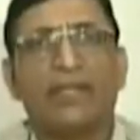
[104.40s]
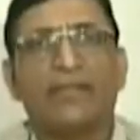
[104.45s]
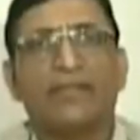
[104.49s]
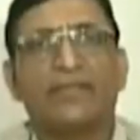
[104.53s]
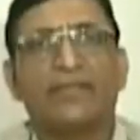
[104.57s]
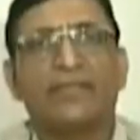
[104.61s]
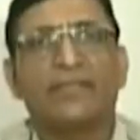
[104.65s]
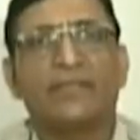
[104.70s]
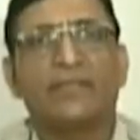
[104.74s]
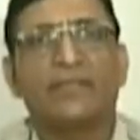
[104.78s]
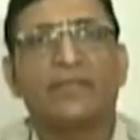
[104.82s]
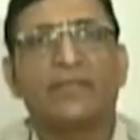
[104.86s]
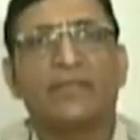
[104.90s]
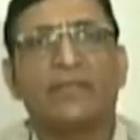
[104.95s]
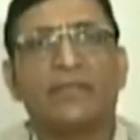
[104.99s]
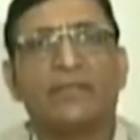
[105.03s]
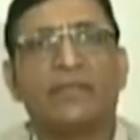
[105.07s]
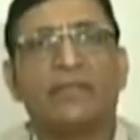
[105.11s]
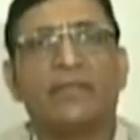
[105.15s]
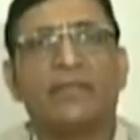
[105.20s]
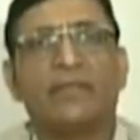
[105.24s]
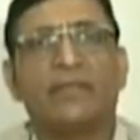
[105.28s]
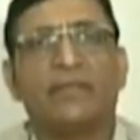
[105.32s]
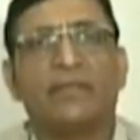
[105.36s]
कंप्लेंट्स
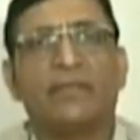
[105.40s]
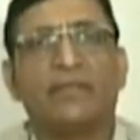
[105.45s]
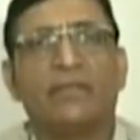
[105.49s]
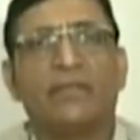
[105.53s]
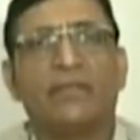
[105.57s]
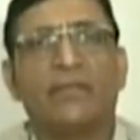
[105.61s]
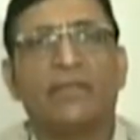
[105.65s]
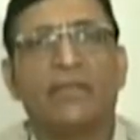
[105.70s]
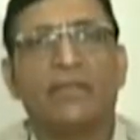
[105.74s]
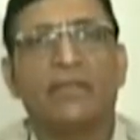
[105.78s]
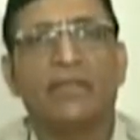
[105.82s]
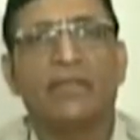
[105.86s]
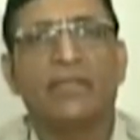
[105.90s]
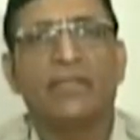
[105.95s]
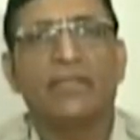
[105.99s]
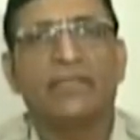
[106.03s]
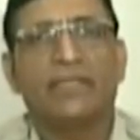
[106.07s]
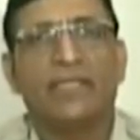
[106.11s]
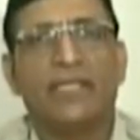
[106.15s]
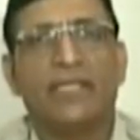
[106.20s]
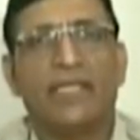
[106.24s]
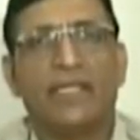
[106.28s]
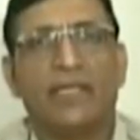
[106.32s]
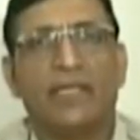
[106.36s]

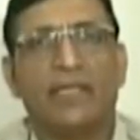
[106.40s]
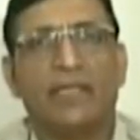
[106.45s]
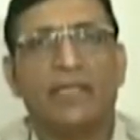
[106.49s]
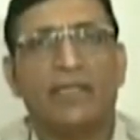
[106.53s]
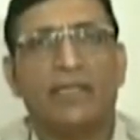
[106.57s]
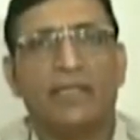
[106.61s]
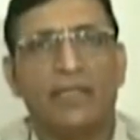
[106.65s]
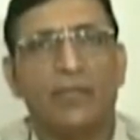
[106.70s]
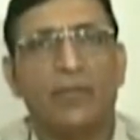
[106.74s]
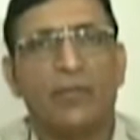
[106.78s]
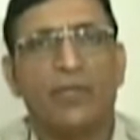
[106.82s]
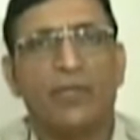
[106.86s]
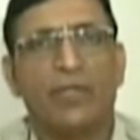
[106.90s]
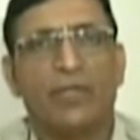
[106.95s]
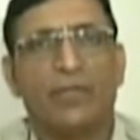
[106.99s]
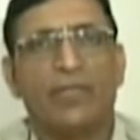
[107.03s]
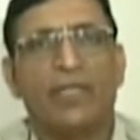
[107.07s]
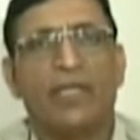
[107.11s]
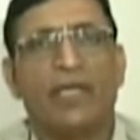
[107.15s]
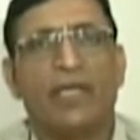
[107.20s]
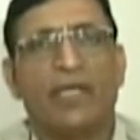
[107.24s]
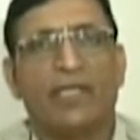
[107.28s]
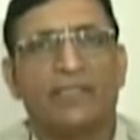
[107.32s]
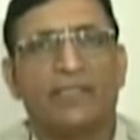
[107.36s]
इसके
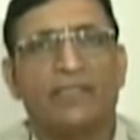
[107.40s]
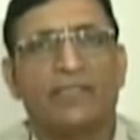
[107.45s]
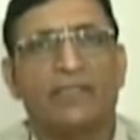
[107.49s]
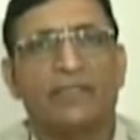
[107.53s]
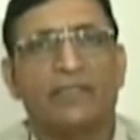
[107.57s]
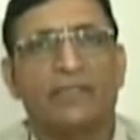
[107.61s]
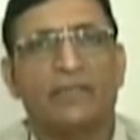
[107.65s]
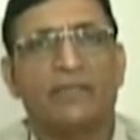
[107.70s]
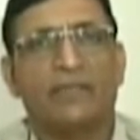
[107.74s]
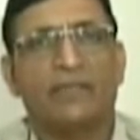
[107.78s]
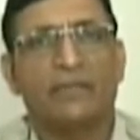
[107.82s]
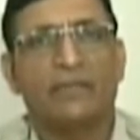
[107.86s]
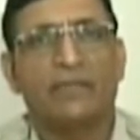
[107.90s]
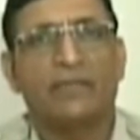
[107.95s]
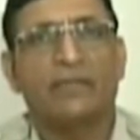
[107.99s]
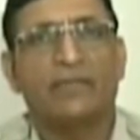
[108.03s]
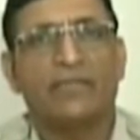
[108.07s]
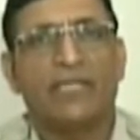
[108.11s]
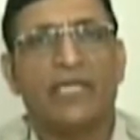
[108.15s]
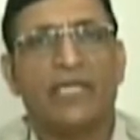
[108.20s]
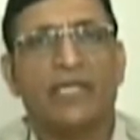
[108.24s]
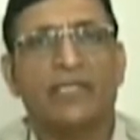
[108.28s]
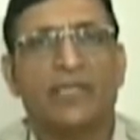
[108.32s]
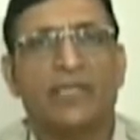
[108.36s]
इन्होंने अभी आज
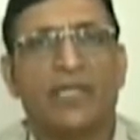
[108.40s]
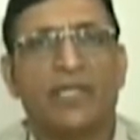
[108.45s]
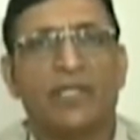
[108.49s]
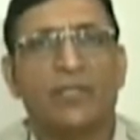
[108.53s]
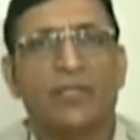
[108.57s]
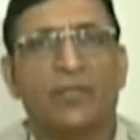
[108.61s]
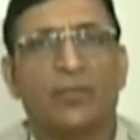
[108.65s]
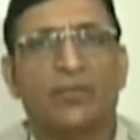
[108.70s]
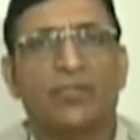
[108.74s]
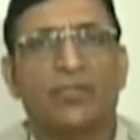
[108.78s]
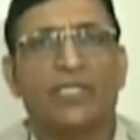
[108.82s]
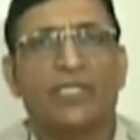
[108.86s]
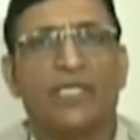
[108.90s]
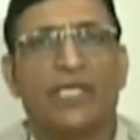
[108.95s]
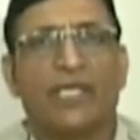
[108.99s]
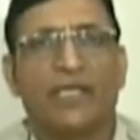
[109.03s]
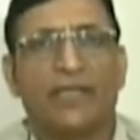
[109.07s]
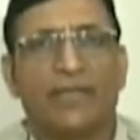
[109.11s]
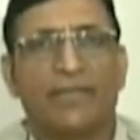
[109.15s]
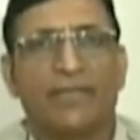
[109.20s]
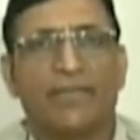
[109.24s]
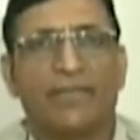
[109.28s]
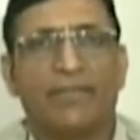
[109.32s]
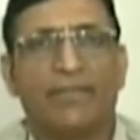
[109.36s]
सात तारीख को
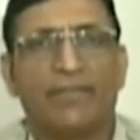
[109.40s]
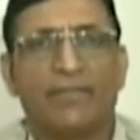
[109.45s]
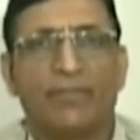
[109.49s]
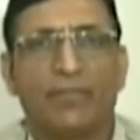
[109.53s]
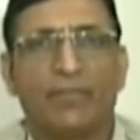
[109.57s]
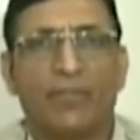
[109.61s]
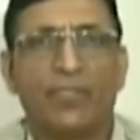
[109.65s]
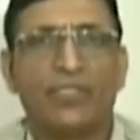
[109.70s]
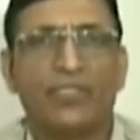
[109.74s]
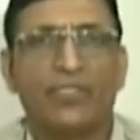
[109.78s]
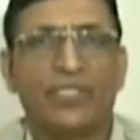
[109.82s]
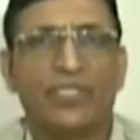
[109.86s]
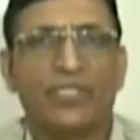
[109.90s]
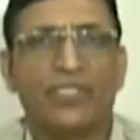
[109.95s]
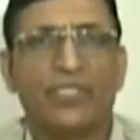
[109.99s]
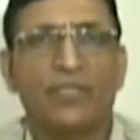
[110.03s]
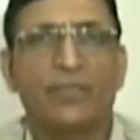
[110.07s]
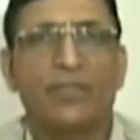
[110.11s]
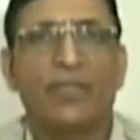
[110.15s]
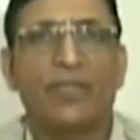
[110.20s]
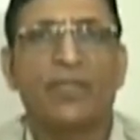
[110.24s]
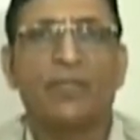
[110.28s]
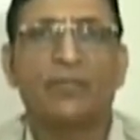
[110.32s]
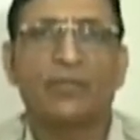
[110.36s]
दी है पुलिस
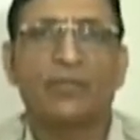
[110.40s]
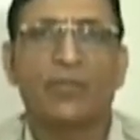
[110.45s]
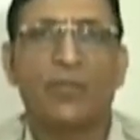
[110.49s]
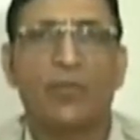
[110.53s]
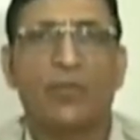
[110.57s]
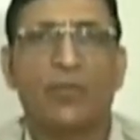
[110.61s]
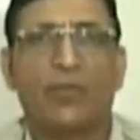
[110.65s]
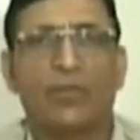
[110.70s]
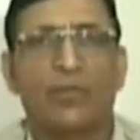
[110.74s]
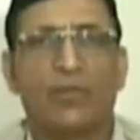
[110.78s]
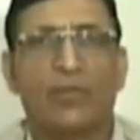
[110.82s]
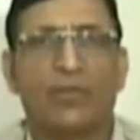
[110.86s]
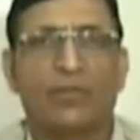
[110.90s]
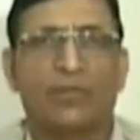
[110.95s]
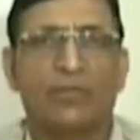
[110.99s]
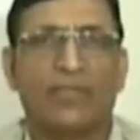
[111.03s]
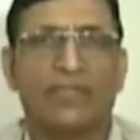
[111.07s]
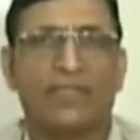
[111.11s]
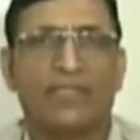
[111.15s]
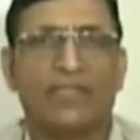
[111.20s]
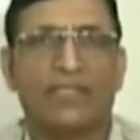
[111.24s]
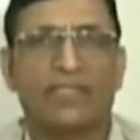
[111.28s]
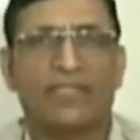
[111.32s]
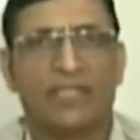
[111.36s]
स्टेशन में उसके ऊपर
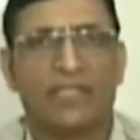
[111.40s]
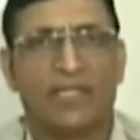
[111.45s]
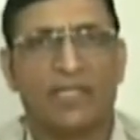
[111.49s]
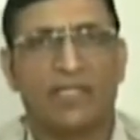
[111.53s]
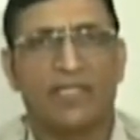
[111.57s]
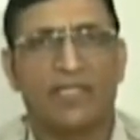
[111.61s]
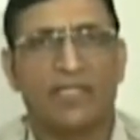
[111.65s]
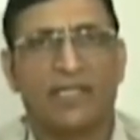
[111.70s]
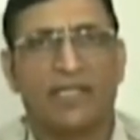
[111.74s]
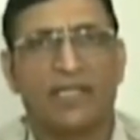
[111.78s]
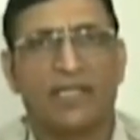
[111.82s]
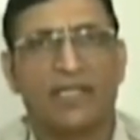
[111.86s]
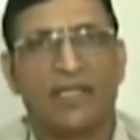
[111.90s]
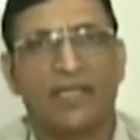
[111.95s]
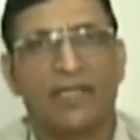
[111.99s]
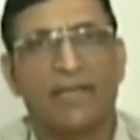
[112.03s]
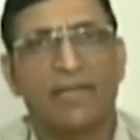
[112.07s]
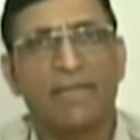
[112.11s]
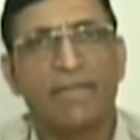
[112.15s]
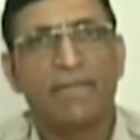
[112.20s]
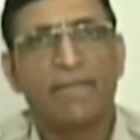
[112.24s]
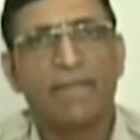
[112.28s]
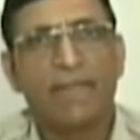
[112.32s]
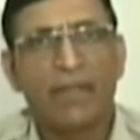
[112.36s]
मुकदमा दर्ज कर लिया
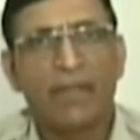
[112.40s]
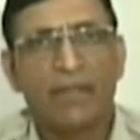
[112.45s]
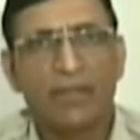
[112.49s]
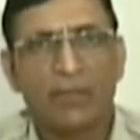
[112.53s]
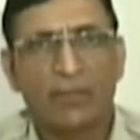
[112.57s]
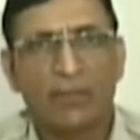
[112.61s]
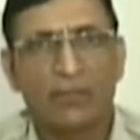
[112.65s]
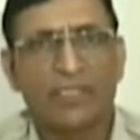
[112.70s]
गया है